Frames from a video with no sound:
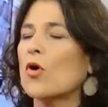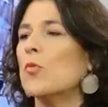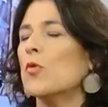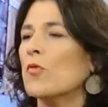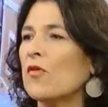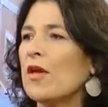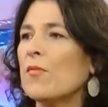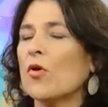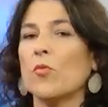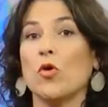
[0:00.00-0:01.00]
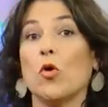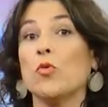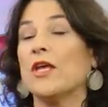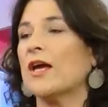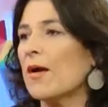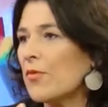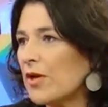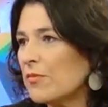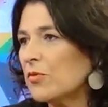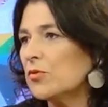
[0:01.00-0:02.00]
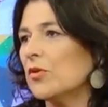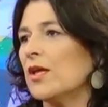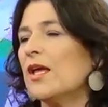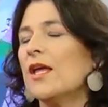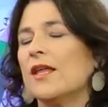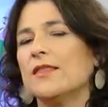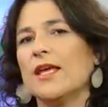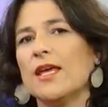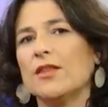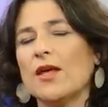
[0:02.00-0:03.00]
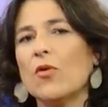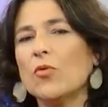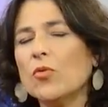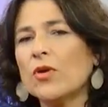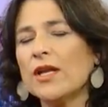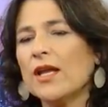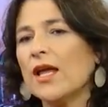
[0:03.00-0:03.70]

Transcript: cómo nos movemos, cómo nos comunicamos en el minuto de, que estas ocurren.